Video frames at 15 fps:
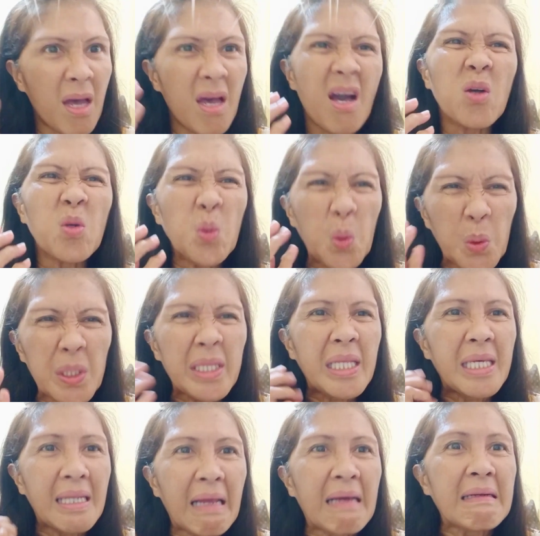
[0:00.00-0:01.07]
Ang kunti
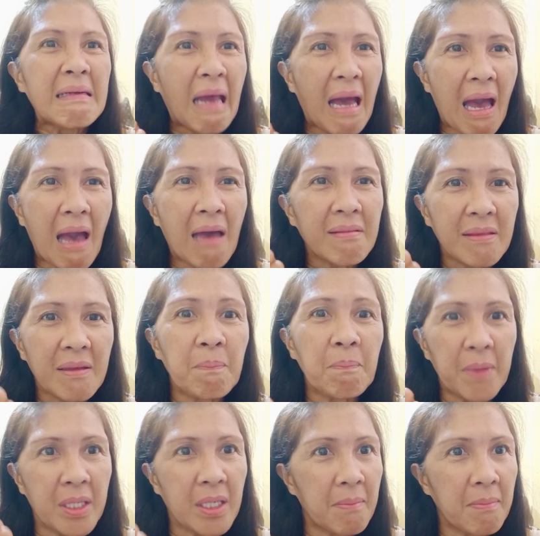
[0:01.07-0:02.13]
lang ng ating
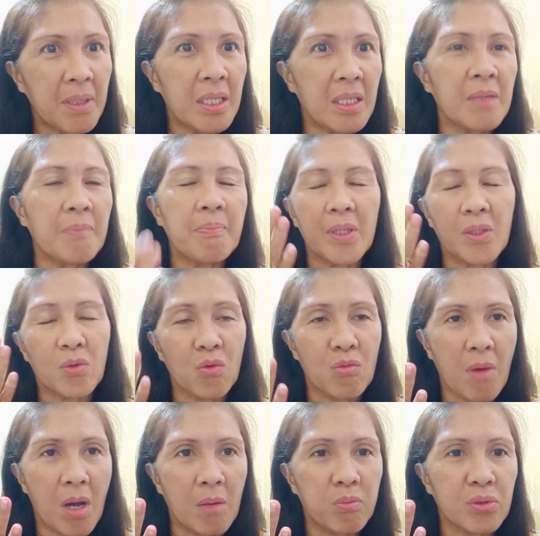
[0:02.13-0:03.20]
pinamili pero
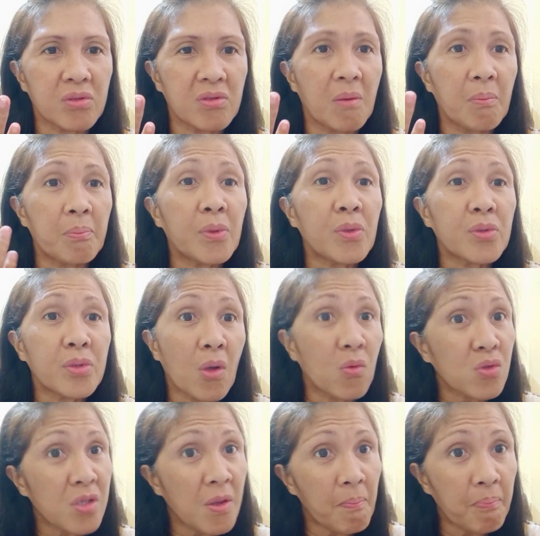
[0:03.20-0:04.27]
umabot ng
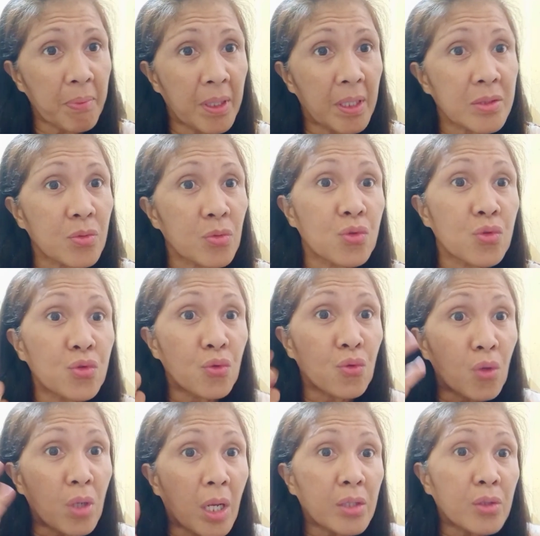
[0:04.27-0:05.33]
4,000 pesos. 'Yun
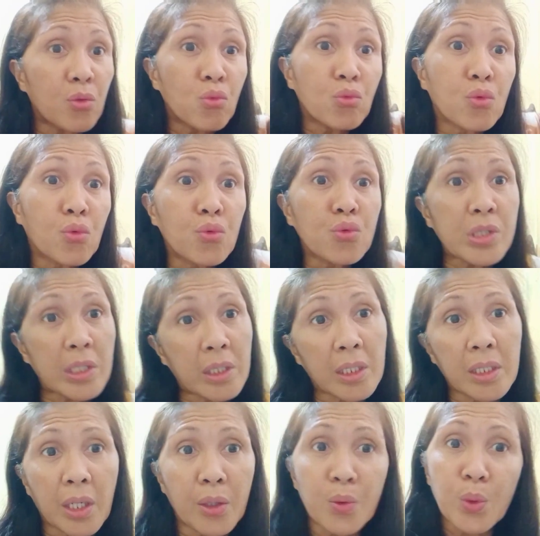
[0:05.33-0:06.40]
lang yung grocery na
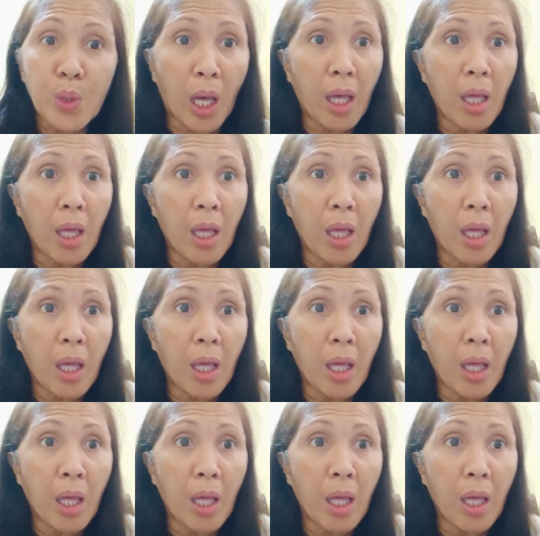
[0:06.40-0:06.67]
'yun ha.